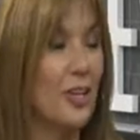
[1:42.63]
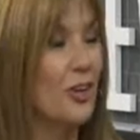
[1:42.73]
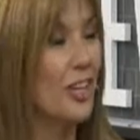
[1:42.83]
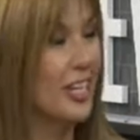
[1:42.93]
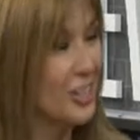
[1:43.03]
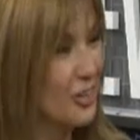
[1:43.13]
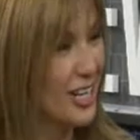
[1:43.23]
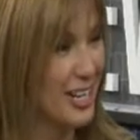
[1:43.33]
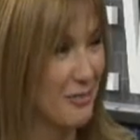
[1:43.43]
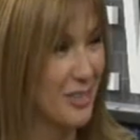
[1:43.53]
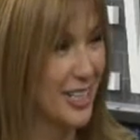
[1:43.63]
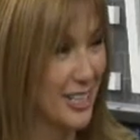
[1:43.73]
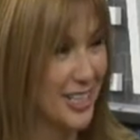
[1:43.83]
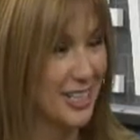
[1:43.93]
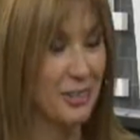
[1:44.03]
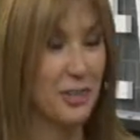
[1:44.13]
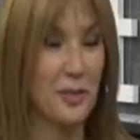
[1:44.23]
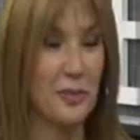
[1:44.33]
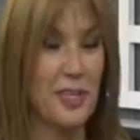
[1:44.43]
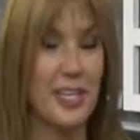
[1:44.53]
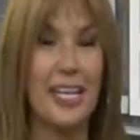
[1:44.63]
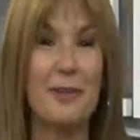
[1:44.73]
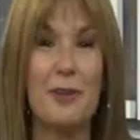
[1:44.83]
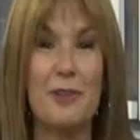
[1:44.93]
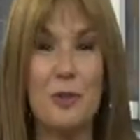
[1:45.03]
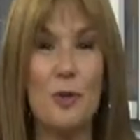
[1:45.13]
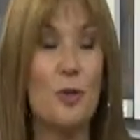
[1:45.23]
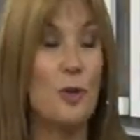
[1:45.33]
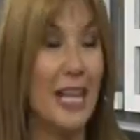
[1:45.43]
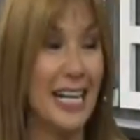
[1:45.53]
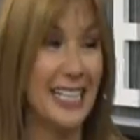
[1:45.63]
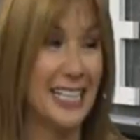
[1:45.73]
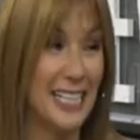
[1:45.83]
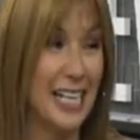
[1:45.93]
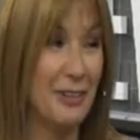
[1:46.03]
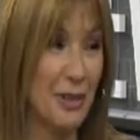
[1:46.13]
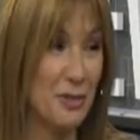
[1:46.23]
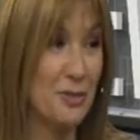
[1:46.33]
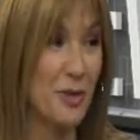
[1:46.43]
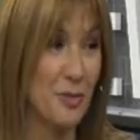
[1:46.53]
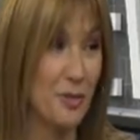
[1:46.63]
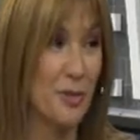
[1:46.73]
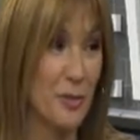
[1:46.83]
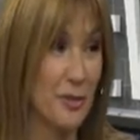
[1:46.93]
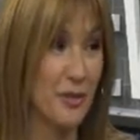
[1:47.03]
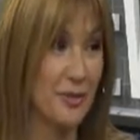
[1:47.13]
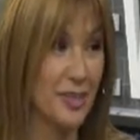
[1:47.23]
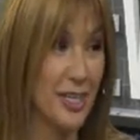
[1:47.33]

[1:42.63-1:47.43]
Lo que no cambia, Claudio, es la presión cultural que tiene el varón sobre sus hombros.